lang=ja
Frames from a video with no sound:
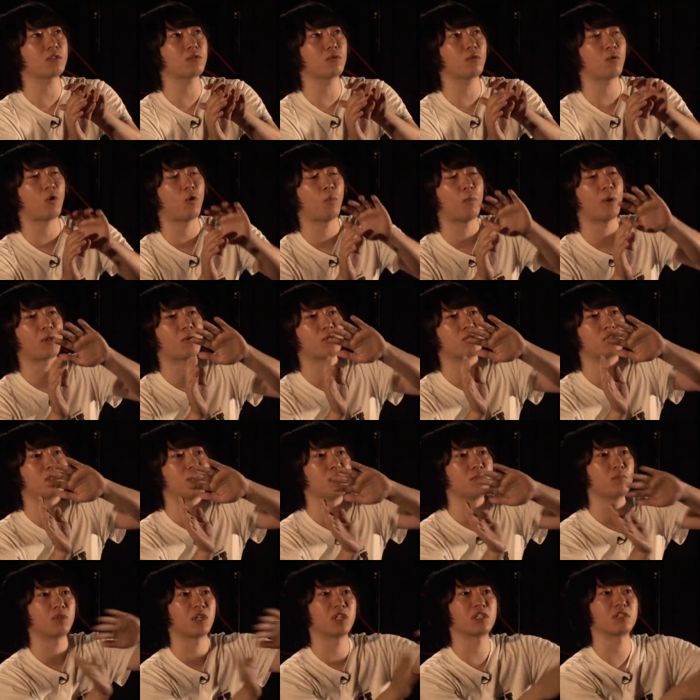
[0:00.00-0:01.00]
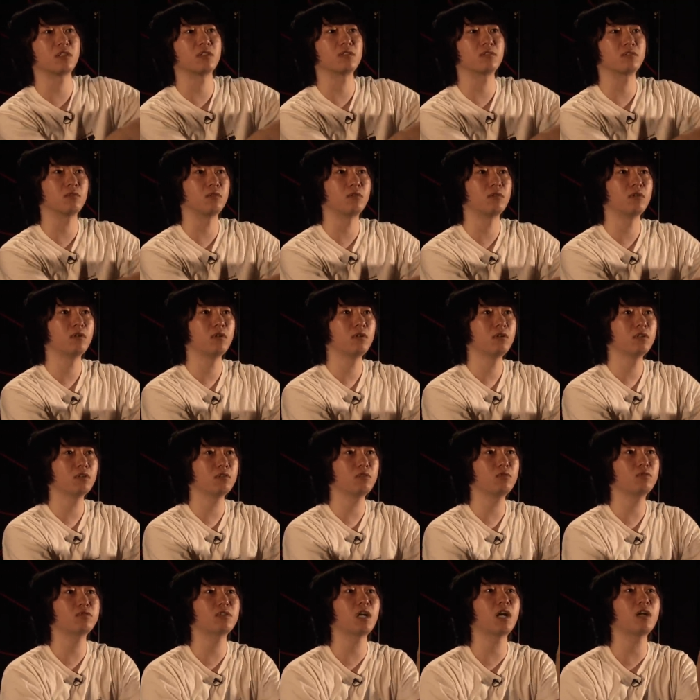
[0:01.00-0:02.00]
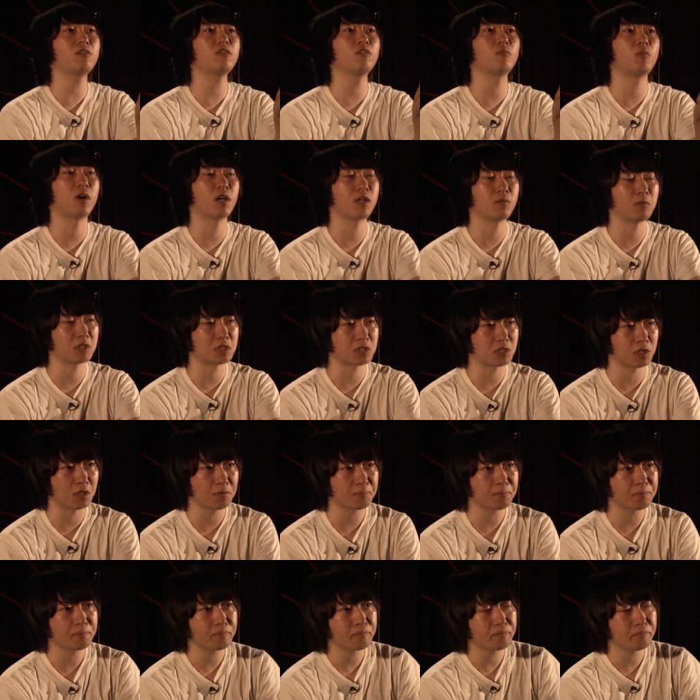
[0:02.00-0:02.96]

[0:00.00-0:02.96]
そのコメント全部消したんですよ。その2人とも会いました。